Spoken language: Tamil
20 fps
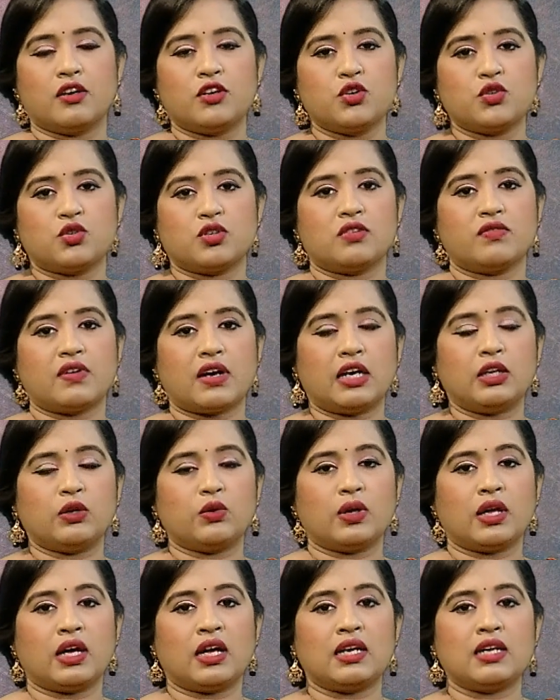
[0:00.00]
நியூட்ரன்
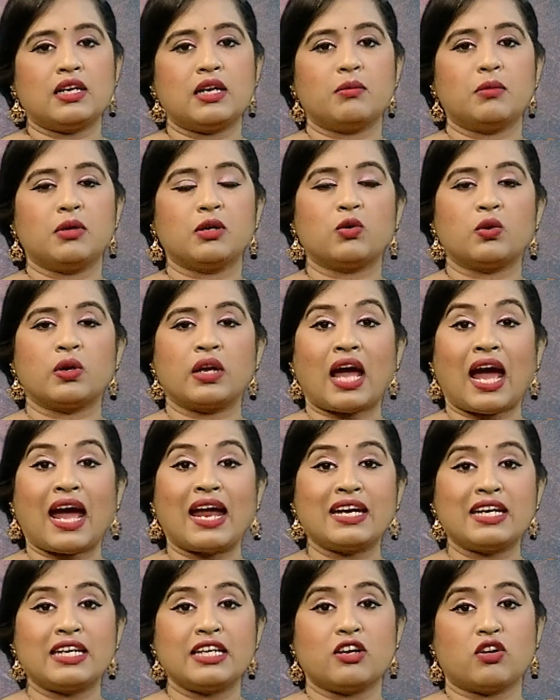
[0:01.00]
வேல்யூனால நம்மளுக்கு ஒரு
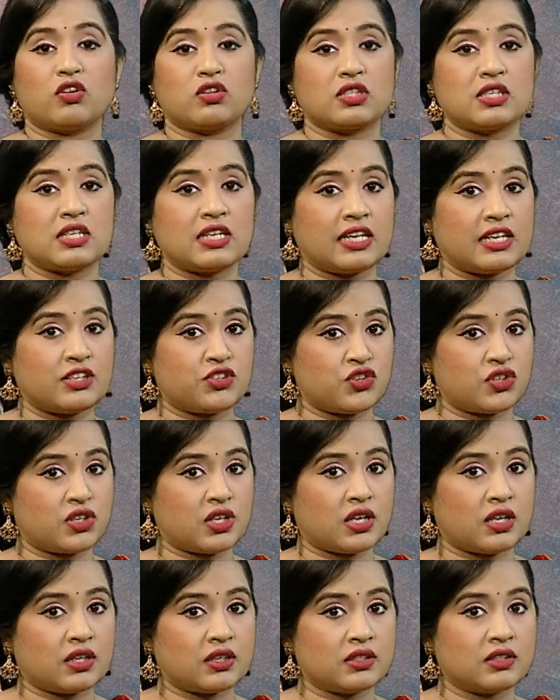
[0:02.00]
ஆன்டி ஆக்சிடென்ட்
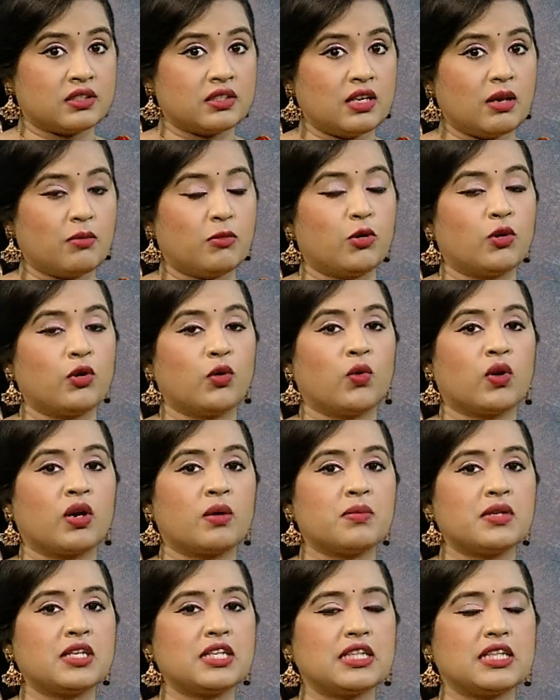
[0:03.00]
ஏஜென்ட்டாக இருக்குது நம்மளுடைய
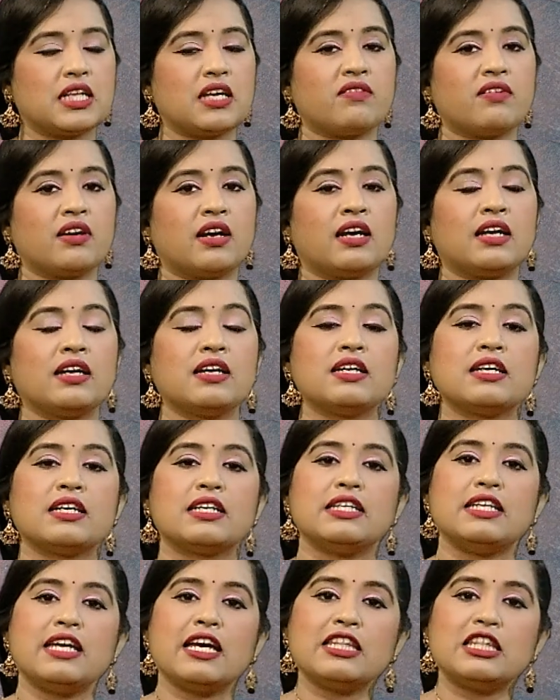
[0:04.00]
உடம்புக்கு தேவையான
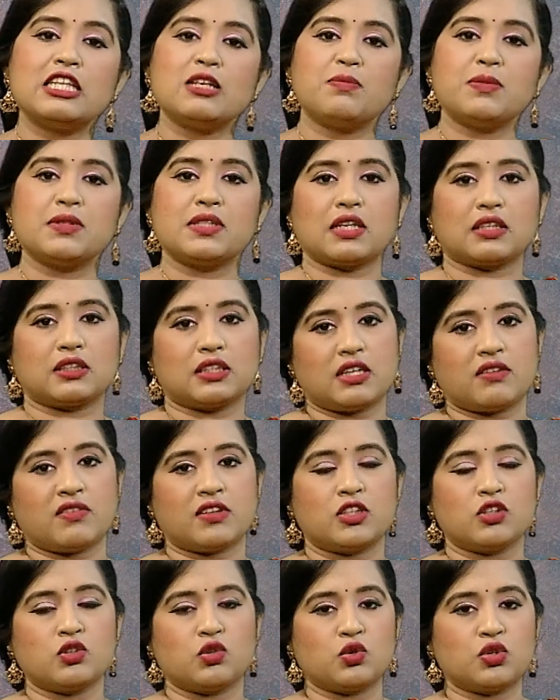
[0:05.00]
எதிர்ப்பு சக்தியை
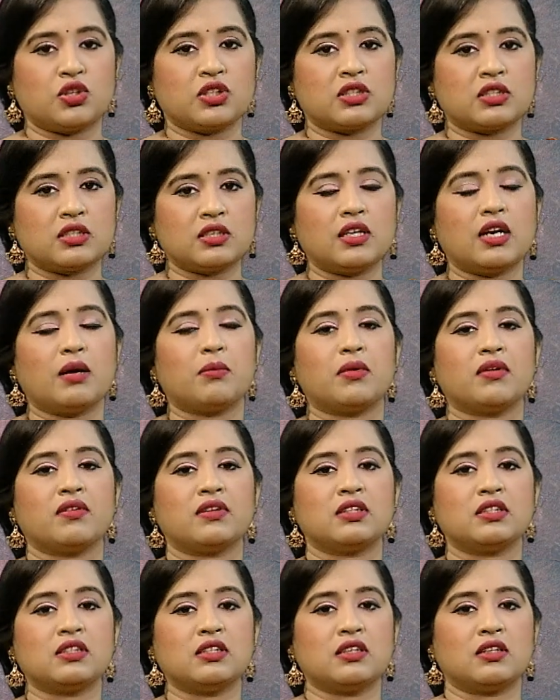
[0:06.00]
வந்து கொடுத்து நம்ம
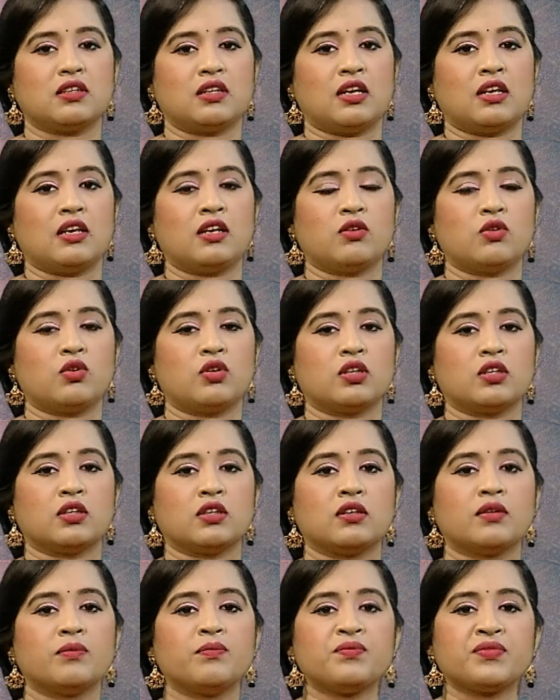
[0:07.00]
வந்து நல்ல ஒரு
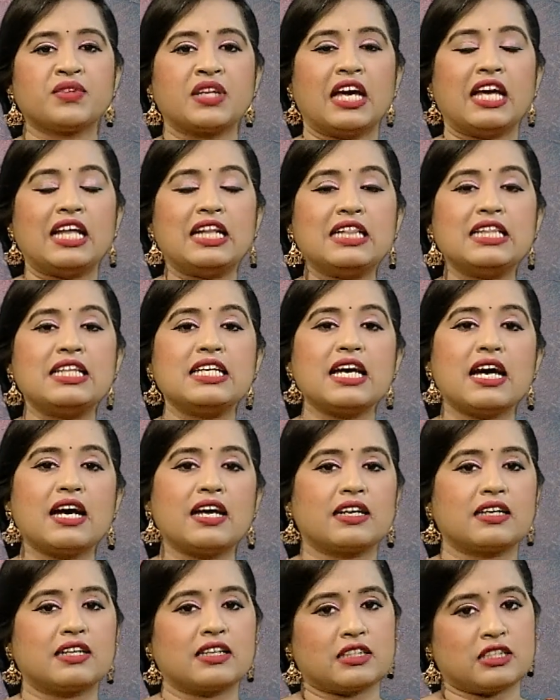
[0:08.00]
ஹெல்த்தியாக
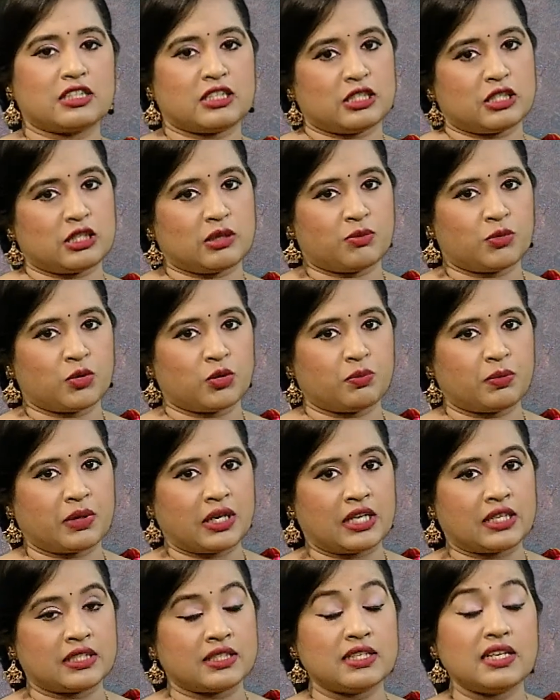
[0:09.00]
இருக்கிறதுக்கு சப்போர்ட்
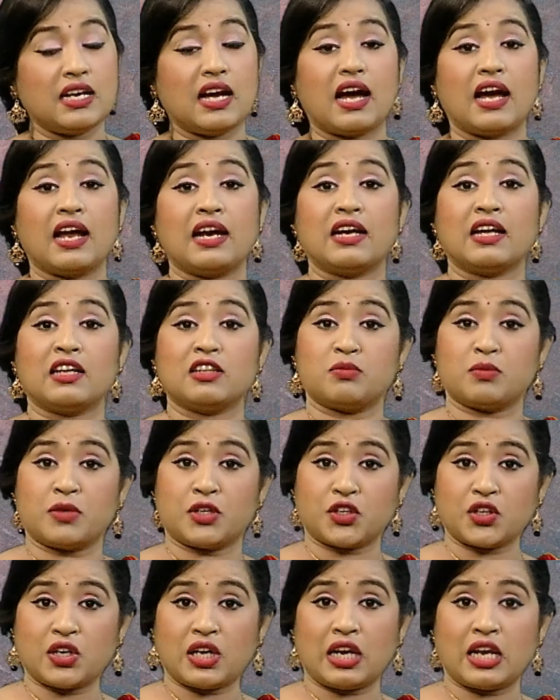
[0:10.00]
பண்ணுது அண்ட் அது
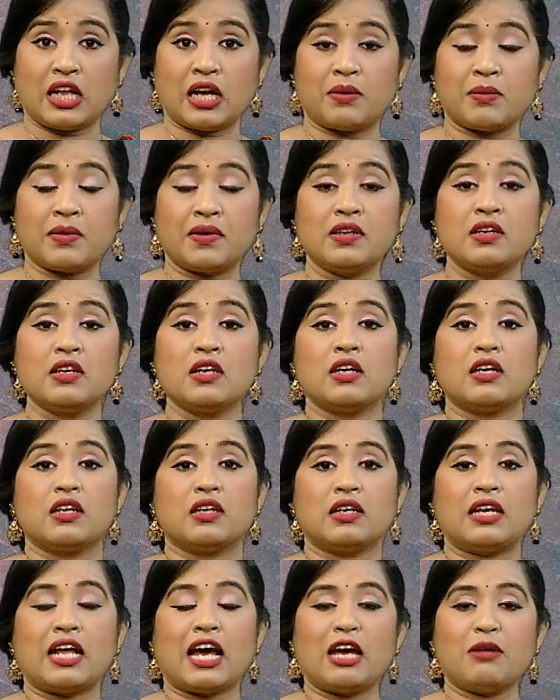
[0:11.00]
மட்டும் இல்லாமல்
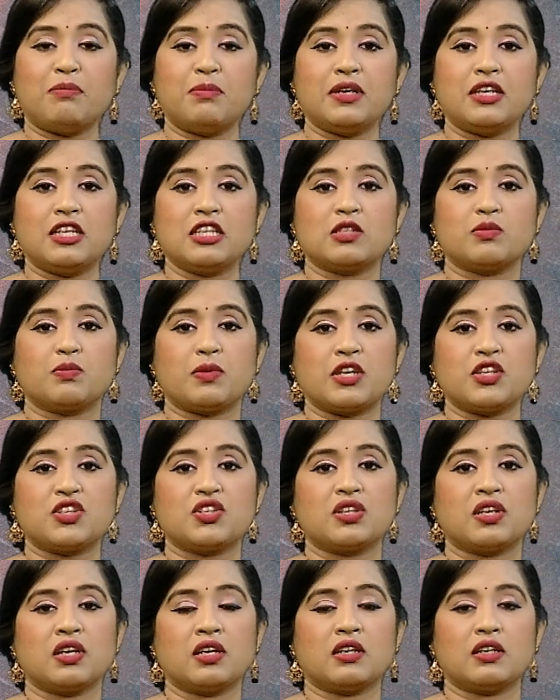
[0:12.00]
டயபெட்டிஸ்
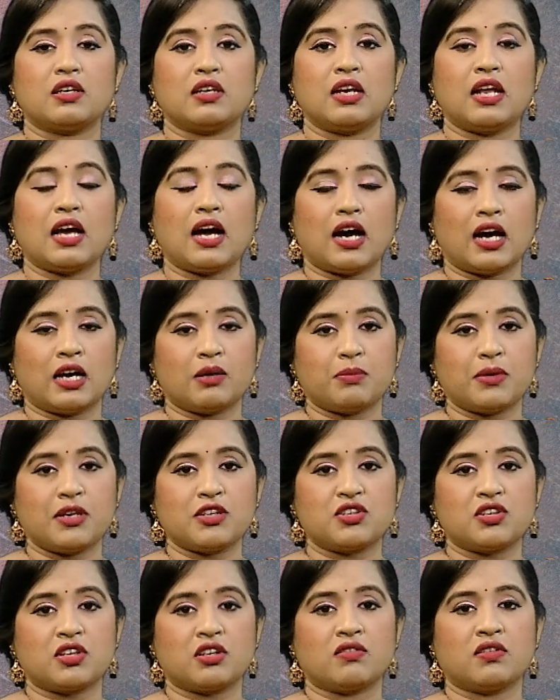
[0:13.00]
பேஷண்ட் இல்லை ஹார்ட்
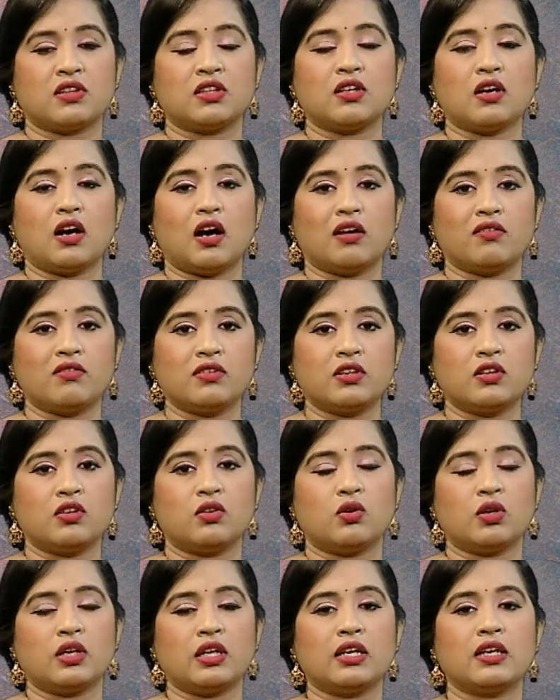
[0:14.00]
பேஷண்ட் வந்து
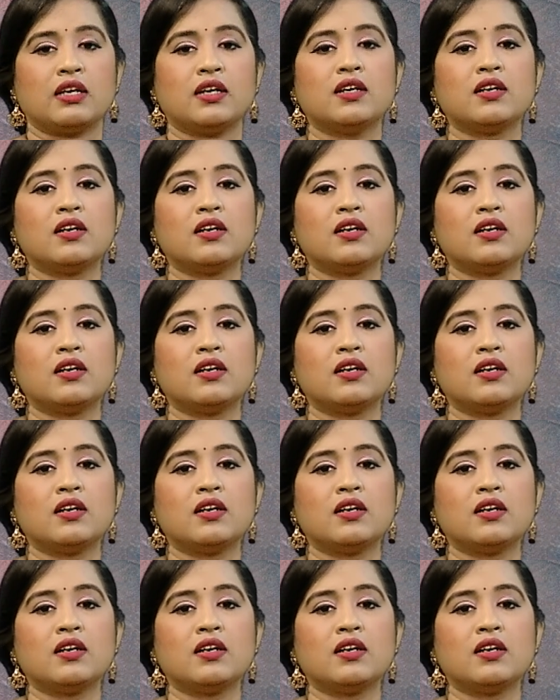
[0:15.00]
அவங்களுடைய